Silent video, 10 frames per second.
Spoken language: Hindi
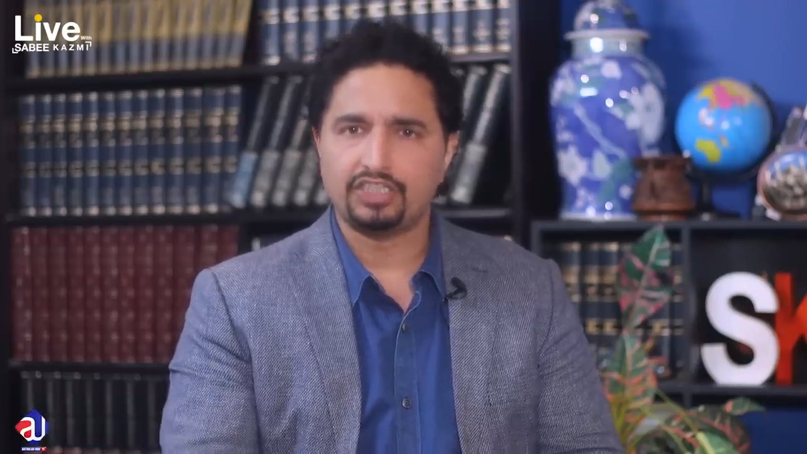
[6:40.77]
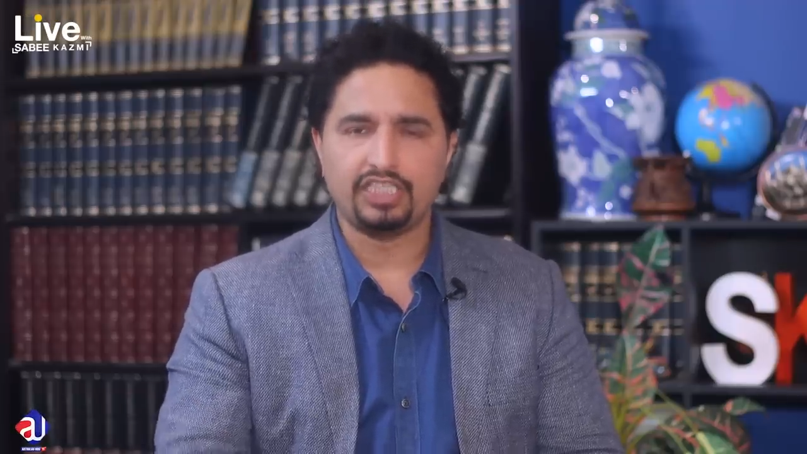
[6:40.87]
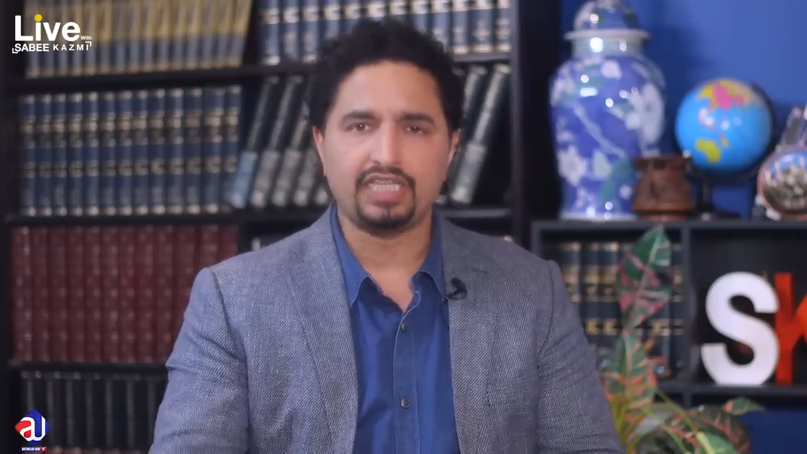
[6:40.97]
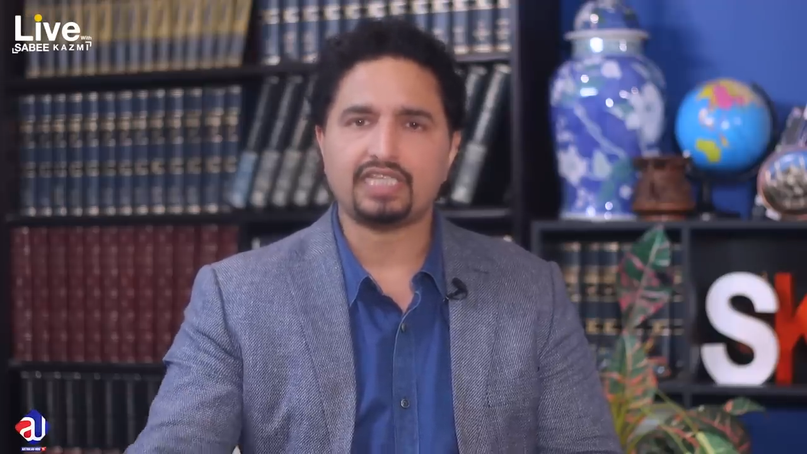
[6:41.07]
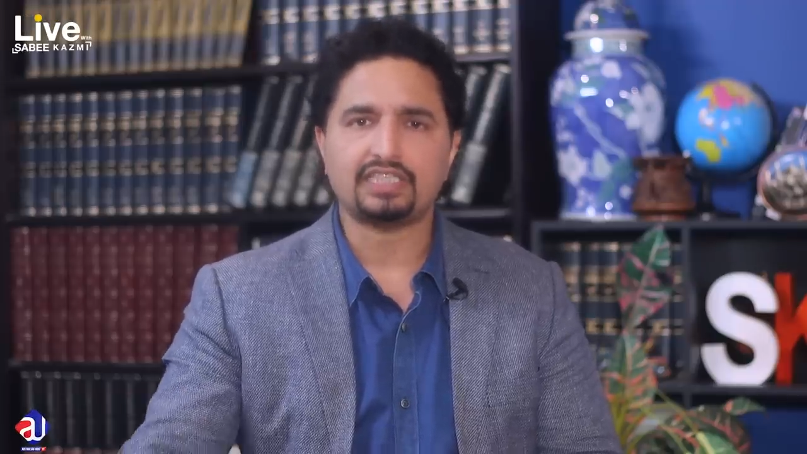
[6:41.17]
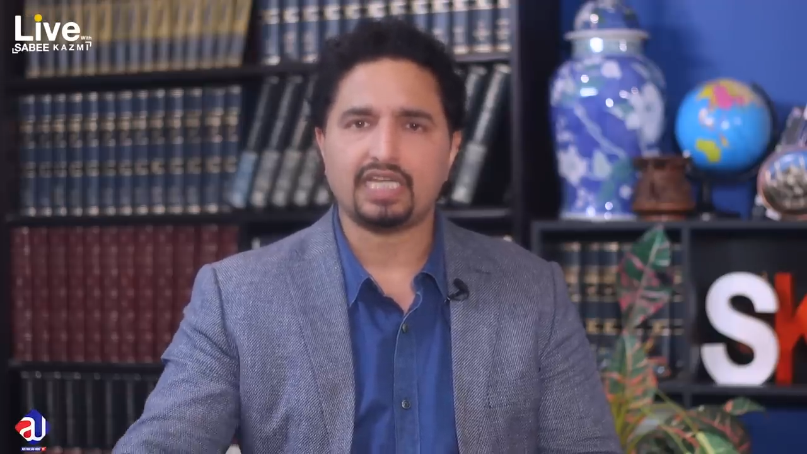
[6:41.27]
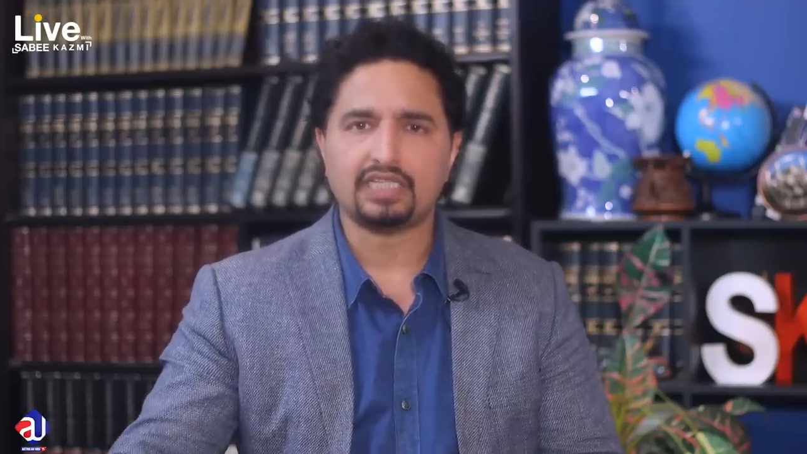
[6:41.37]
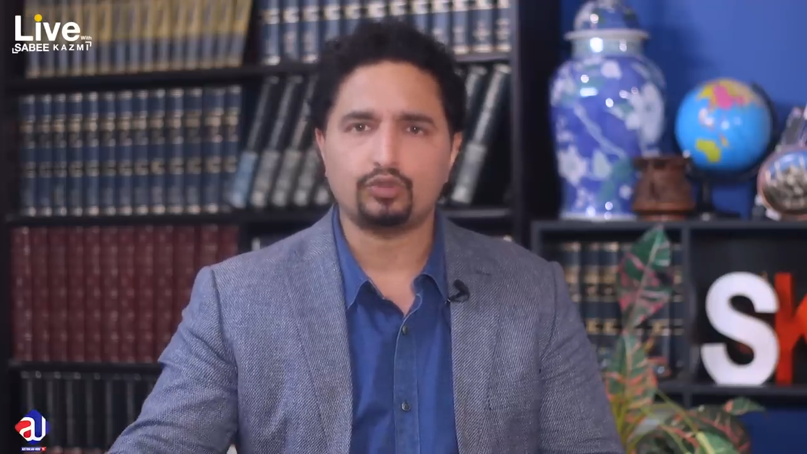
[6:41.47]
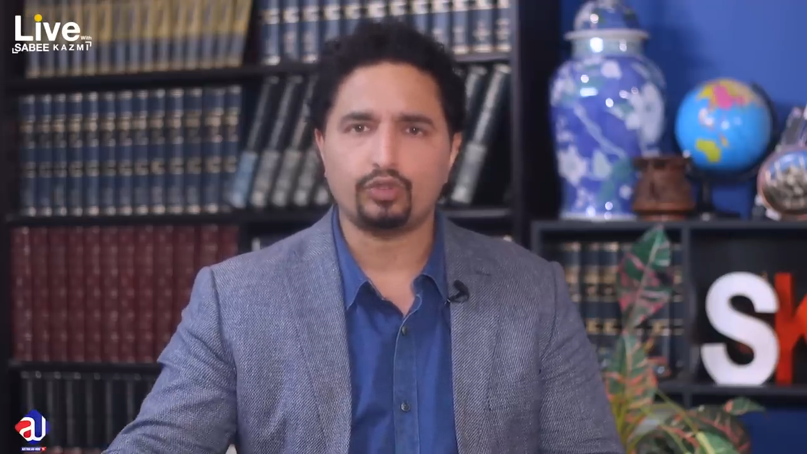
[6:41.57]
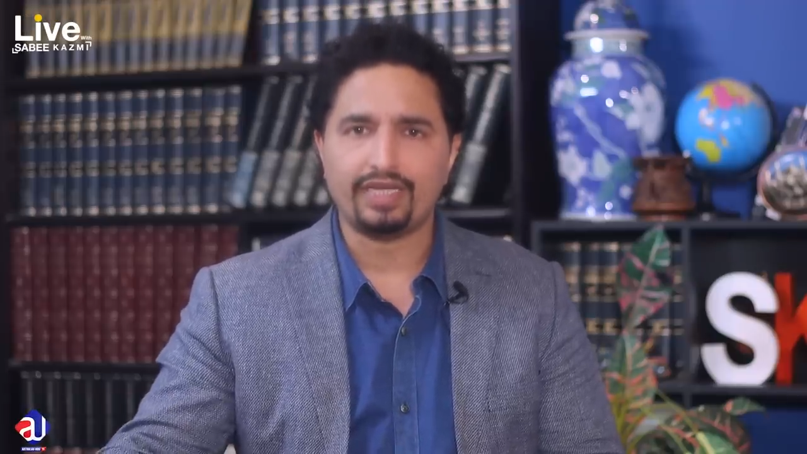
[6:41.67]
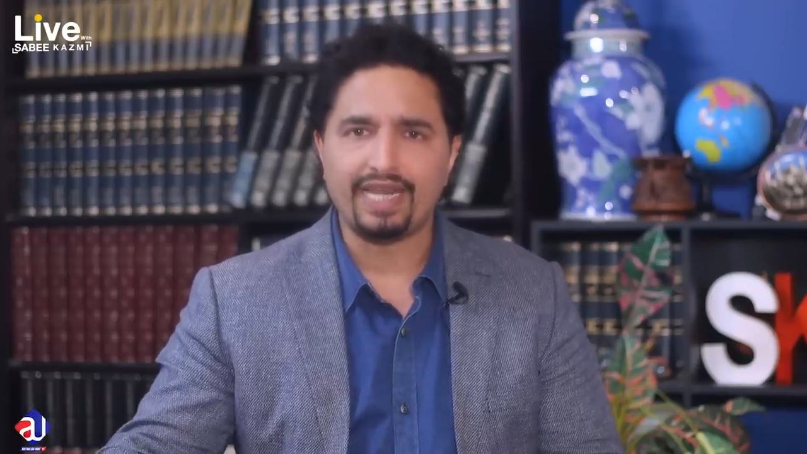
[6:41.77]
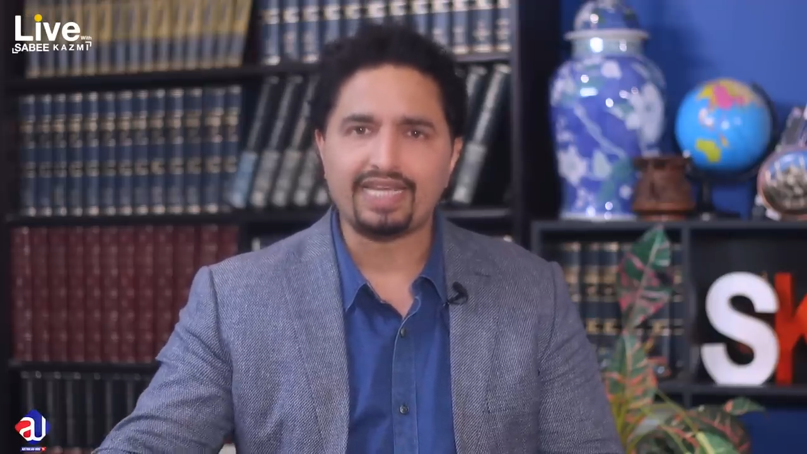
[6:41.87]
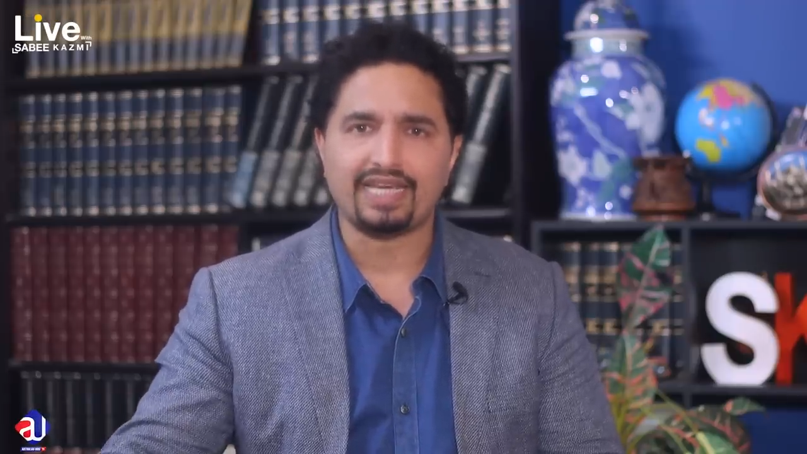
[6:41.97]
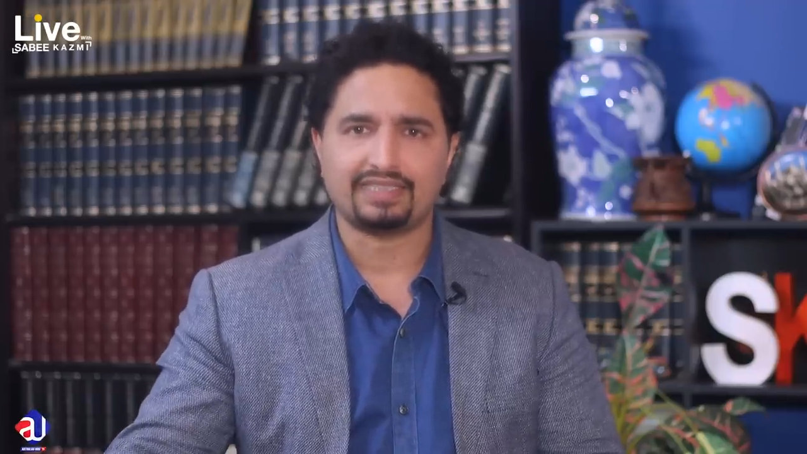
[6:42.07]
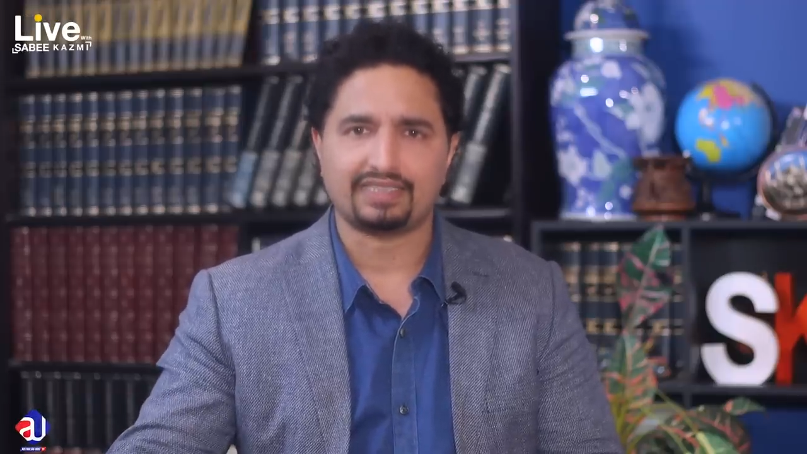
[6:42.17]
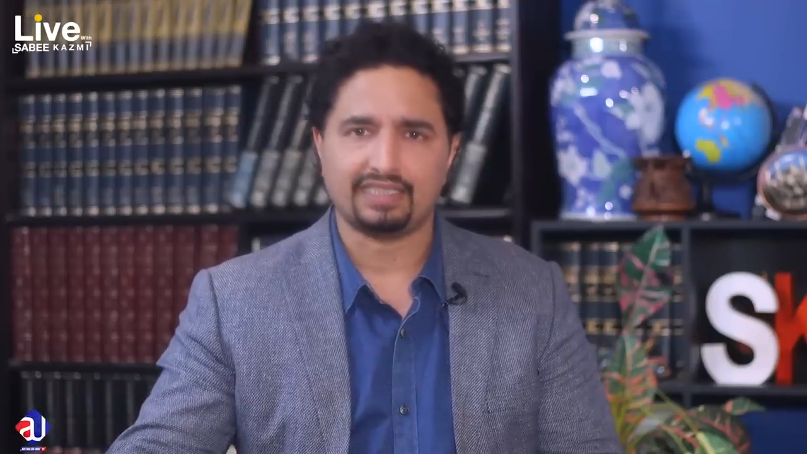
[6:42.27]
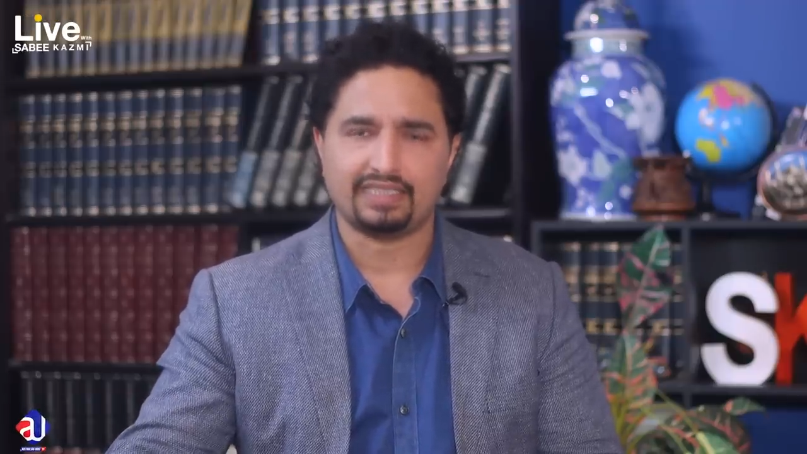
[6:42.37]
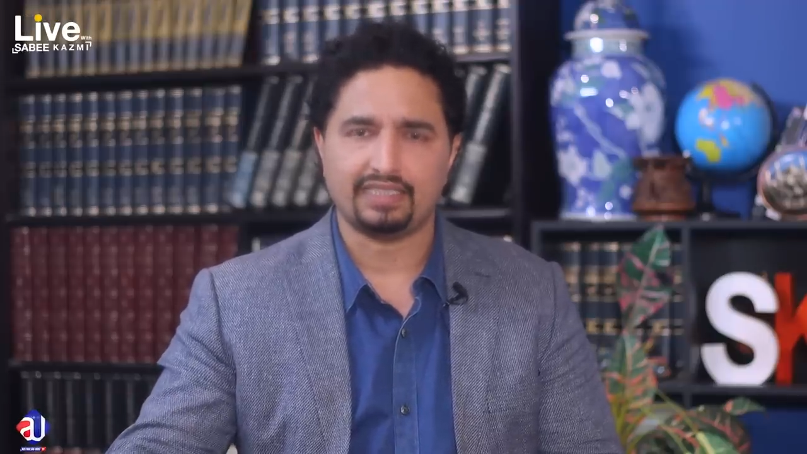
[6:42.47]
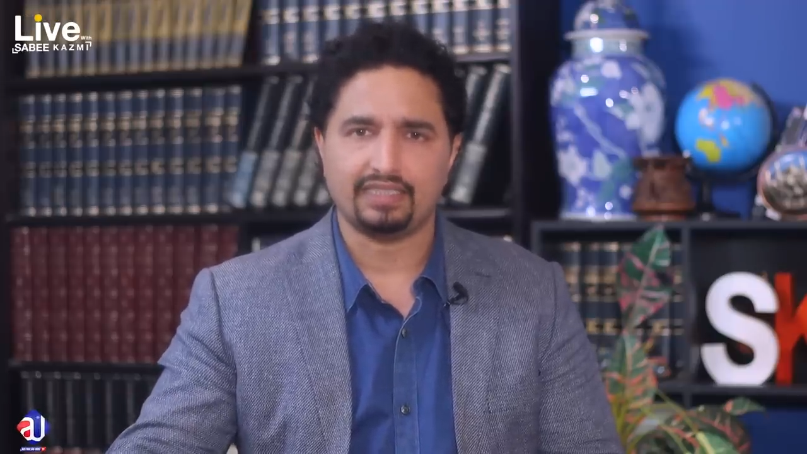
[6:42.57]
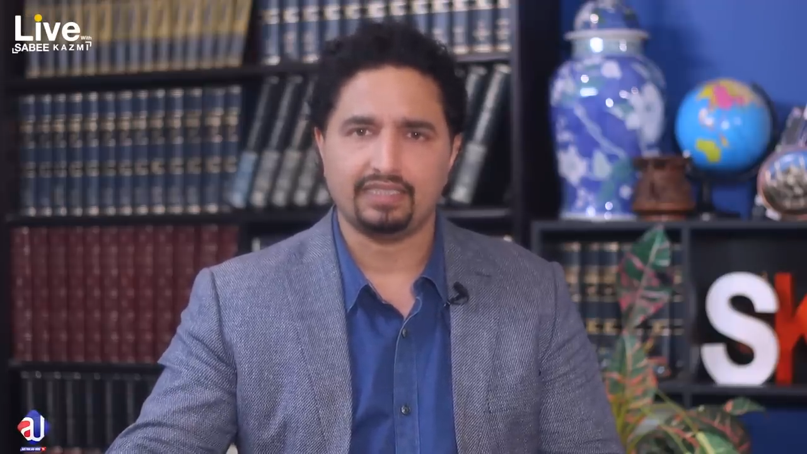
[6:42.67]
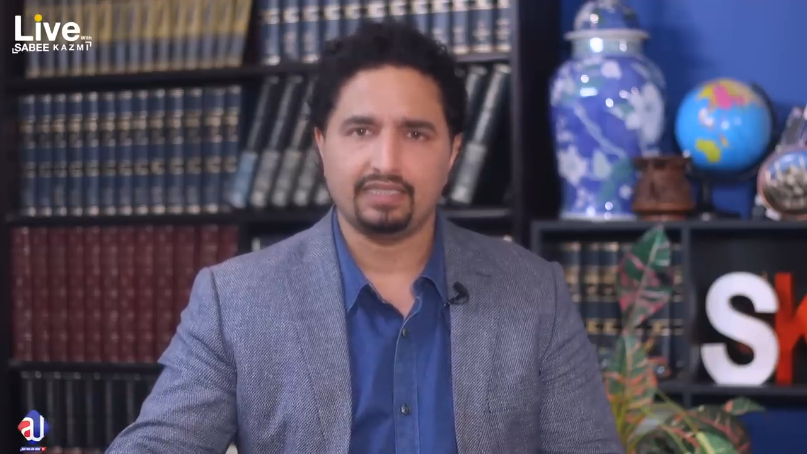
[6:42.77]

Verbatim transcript: चीन के साथ जो ये नहीं कर सकते थे